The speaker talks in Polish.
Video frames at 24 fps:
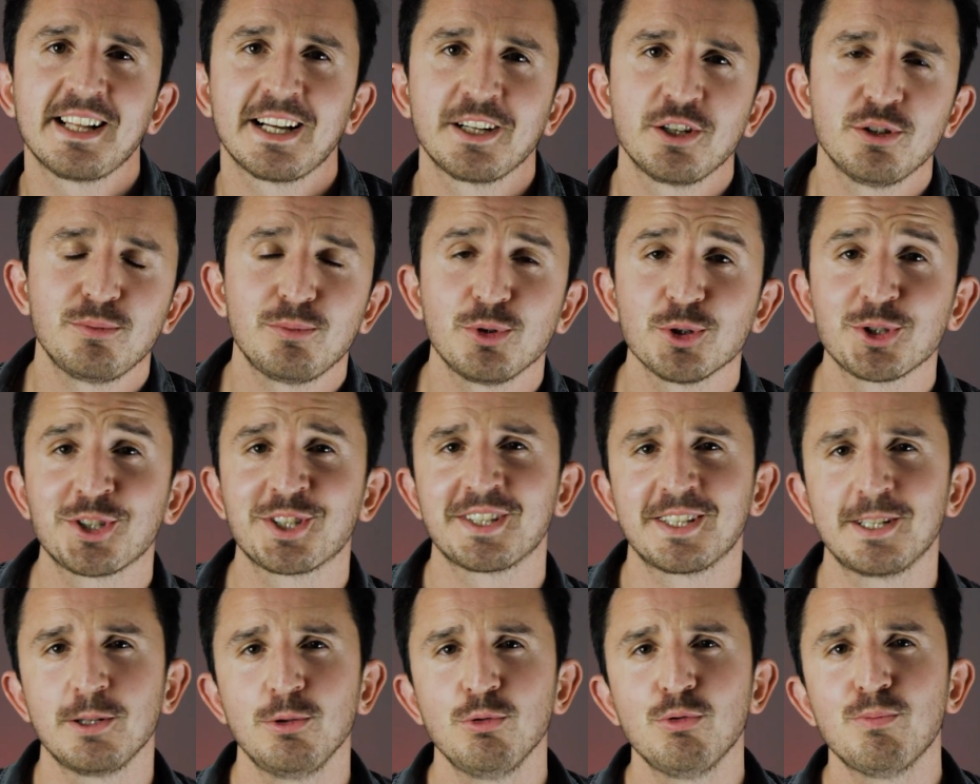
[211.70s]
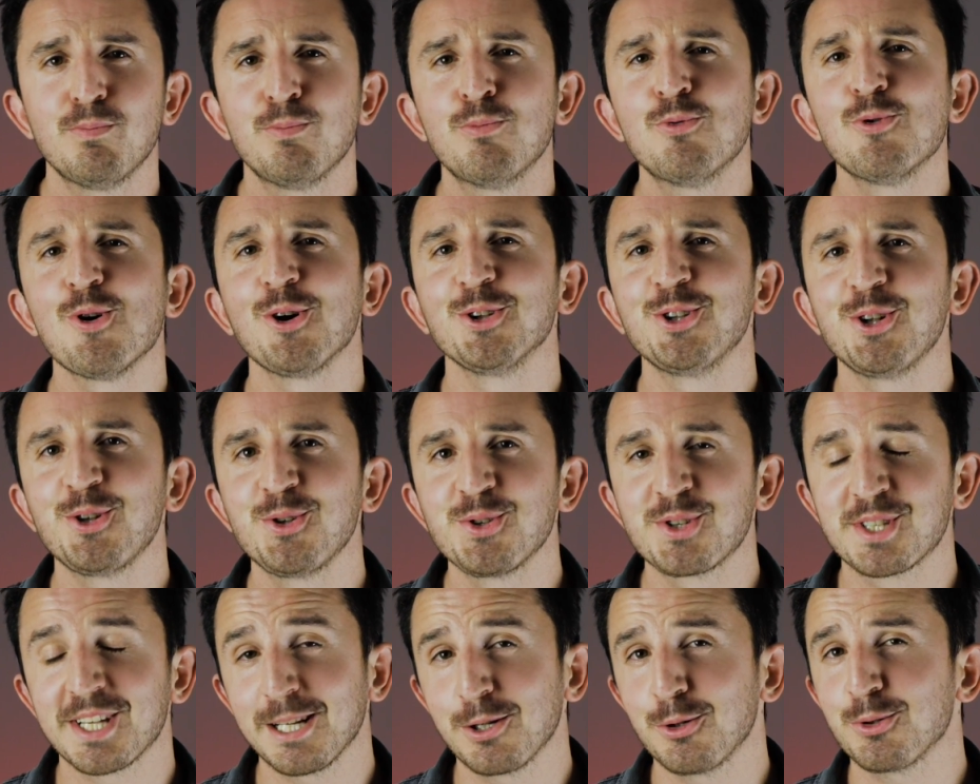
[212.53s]
znajomość stylu
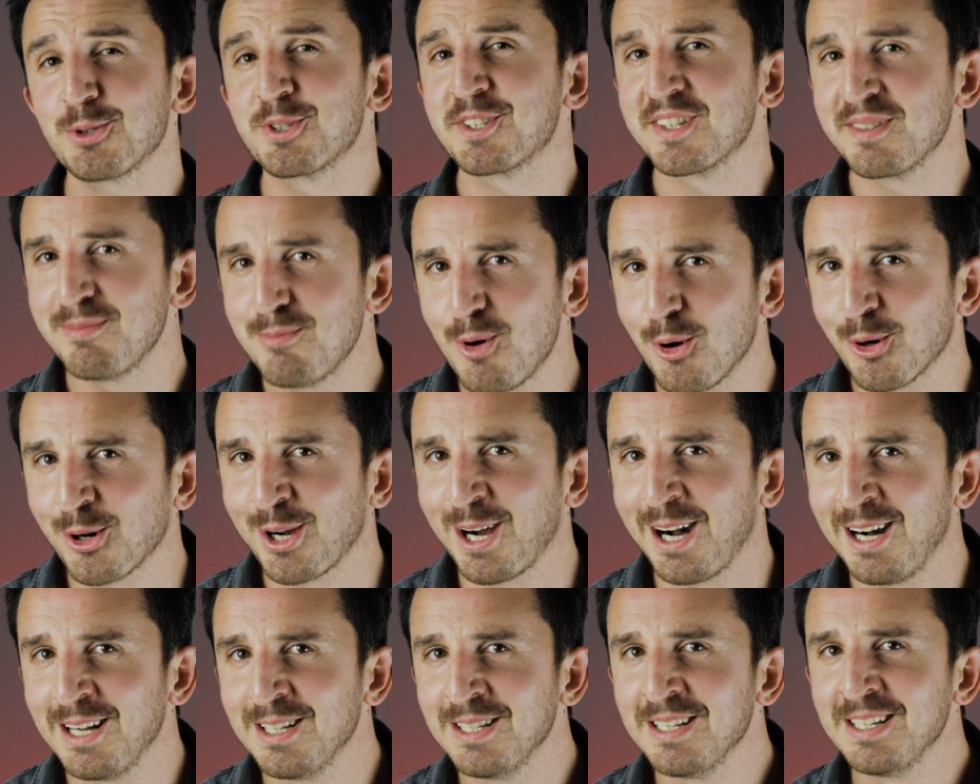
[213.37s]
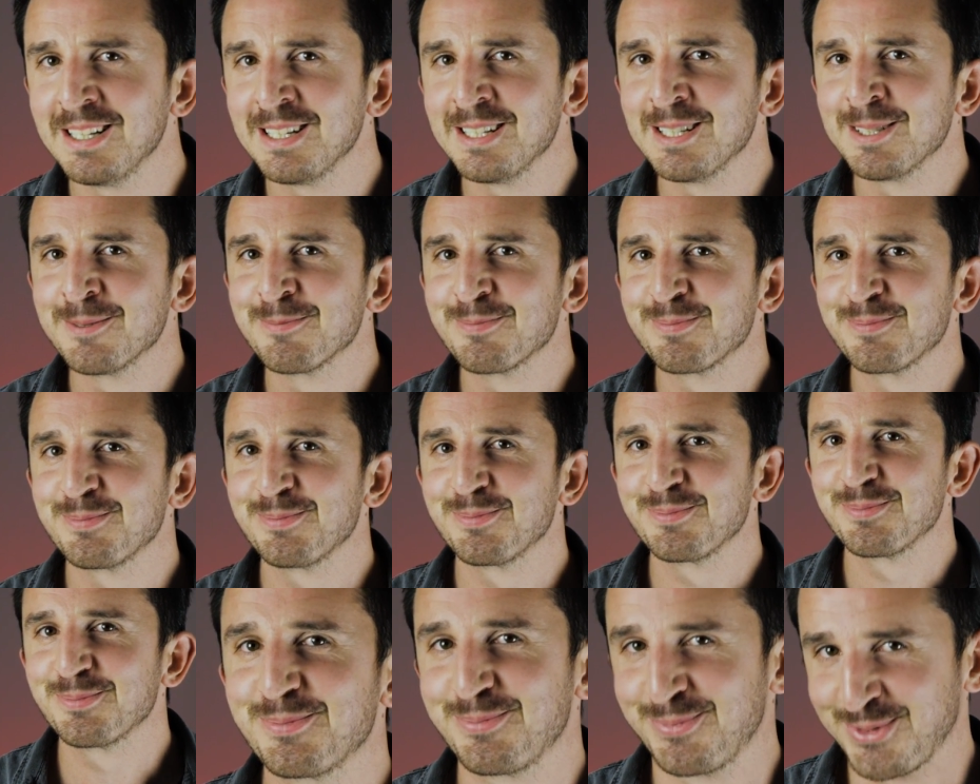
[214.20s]
płonącego smoka.
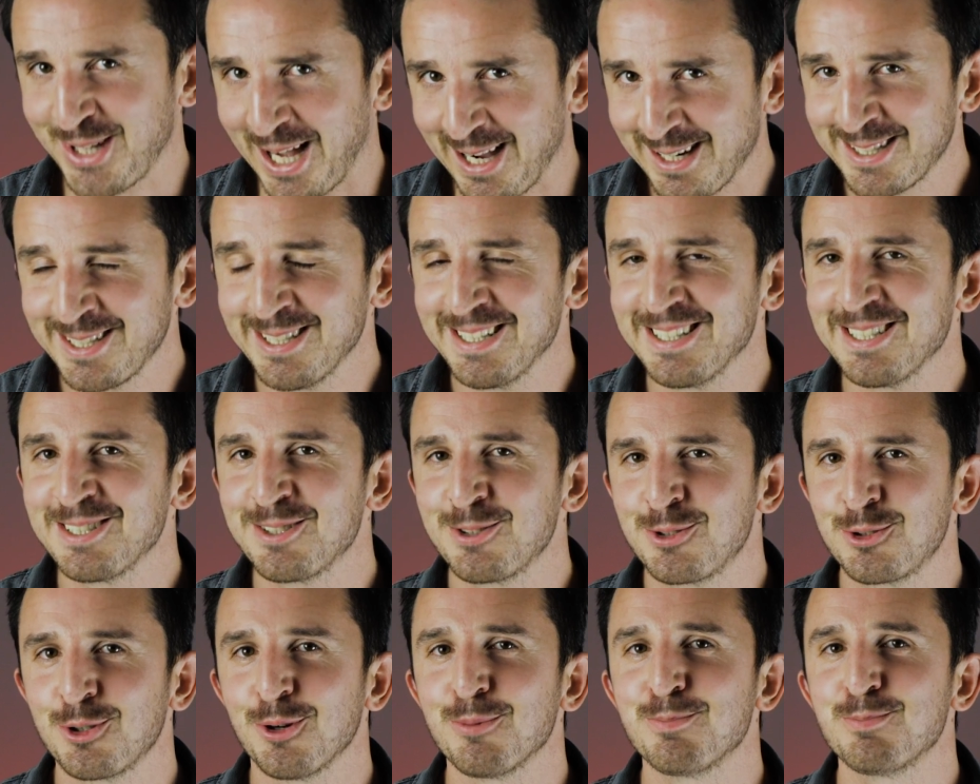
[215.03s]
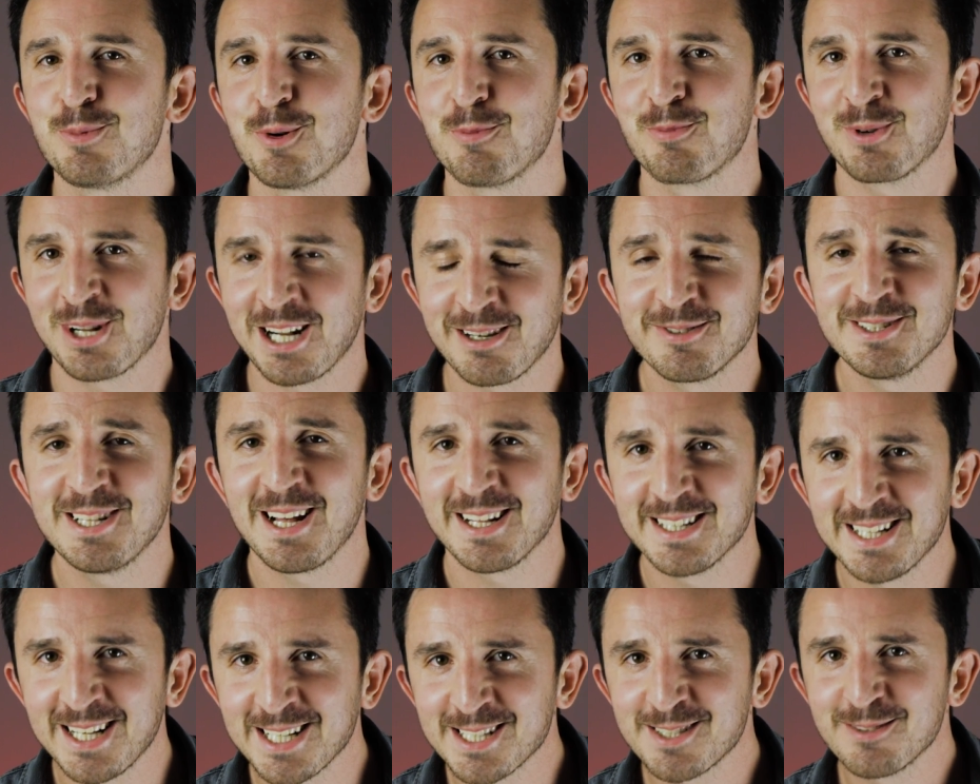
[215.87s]
Tak, to
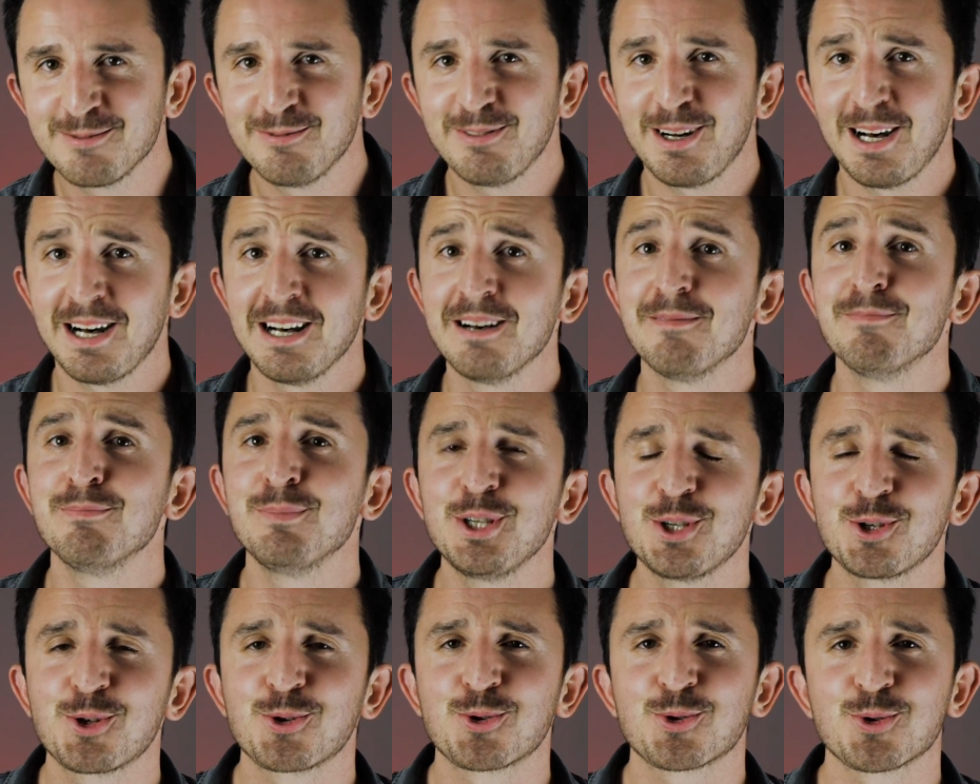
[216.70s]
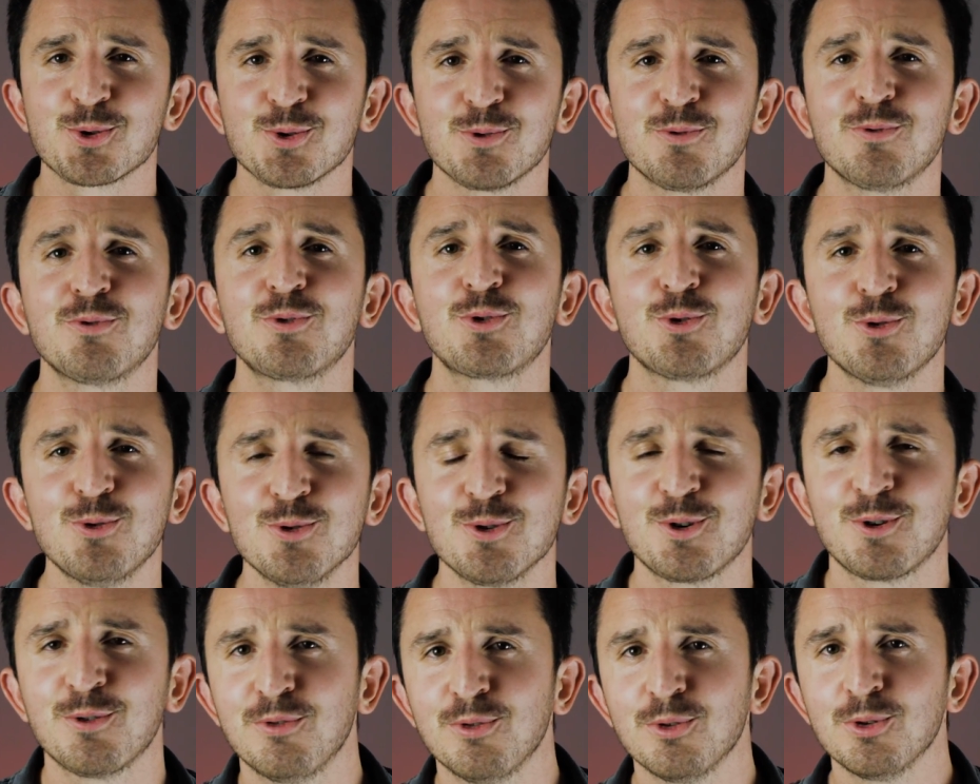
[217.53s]
poprawna nazwa mistrzów
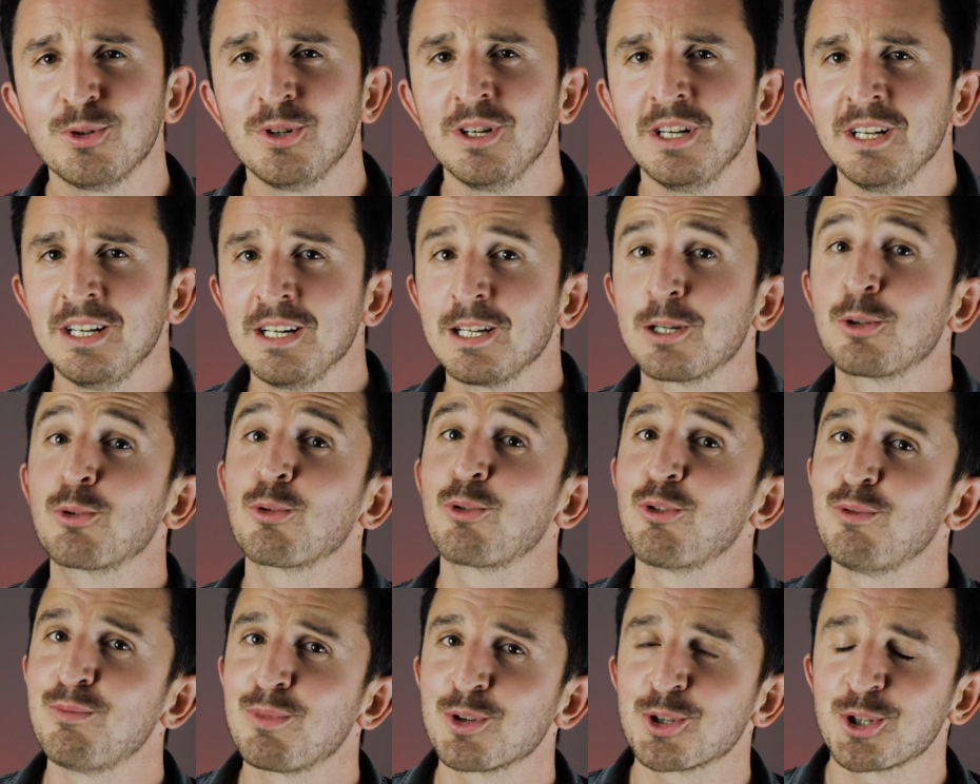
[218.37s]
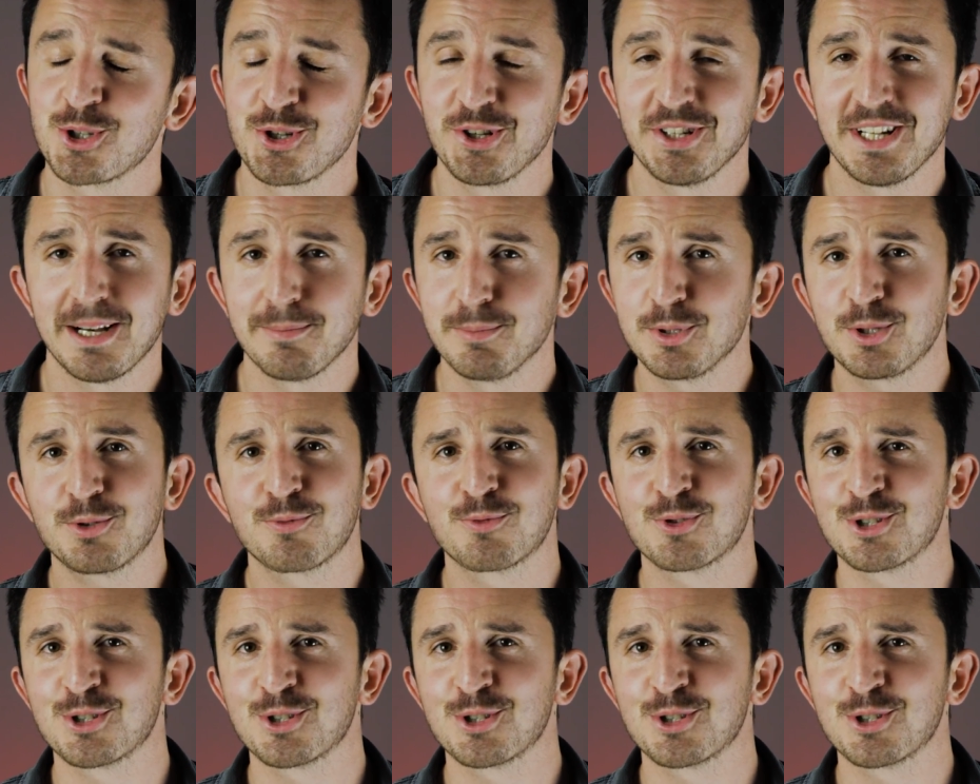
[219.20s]
kung fu, którą możecie nabyć